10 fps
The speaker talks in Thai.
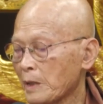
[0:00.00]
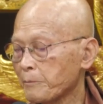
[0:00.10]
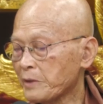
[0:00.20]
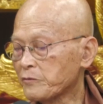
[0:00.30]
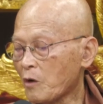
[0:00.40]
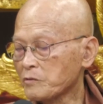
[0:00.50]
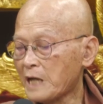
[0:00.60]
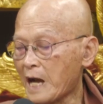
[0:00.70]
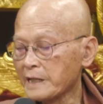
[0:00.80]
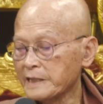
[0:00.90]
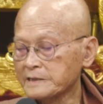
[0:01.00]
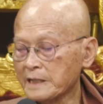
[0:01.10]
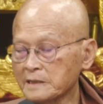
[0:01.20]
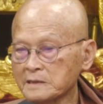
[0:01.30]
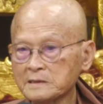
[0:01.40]
เป็นสองอย่างในเจ
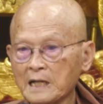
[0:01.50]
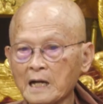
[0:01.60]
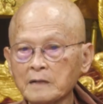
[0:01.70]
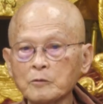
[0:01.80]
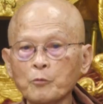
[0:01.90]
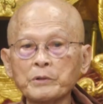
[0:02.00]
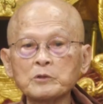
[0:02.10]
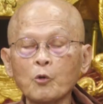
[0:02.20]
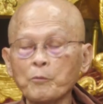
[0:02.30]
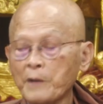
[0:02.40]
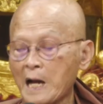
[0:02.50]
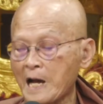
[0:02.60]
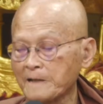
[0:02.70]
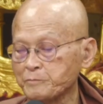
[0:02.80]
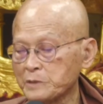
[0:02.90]
ริญทั้งอุปโตภา
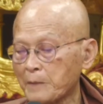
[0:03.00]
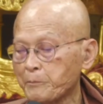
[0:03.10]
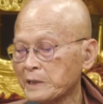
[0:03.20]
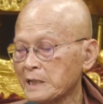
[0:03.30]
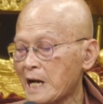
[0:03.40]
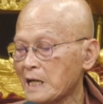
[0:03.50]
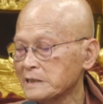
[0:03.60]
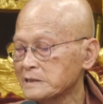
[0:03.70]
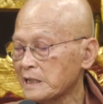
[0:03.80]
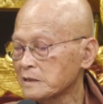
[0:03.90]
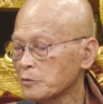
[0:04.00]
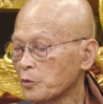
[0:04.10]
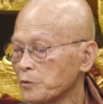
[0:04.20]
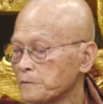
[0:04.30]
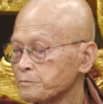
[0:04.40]
คทั้งปัญญาและเจโต
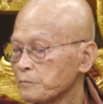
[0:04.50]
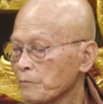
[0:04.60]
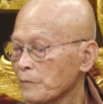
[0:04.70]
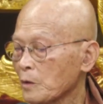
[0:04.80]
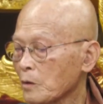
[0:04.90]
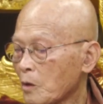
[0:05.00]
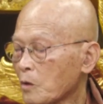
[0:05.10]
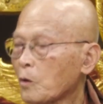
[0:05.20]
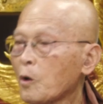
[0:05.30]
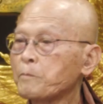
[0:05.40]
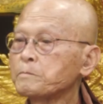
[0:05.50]
ก็ครบ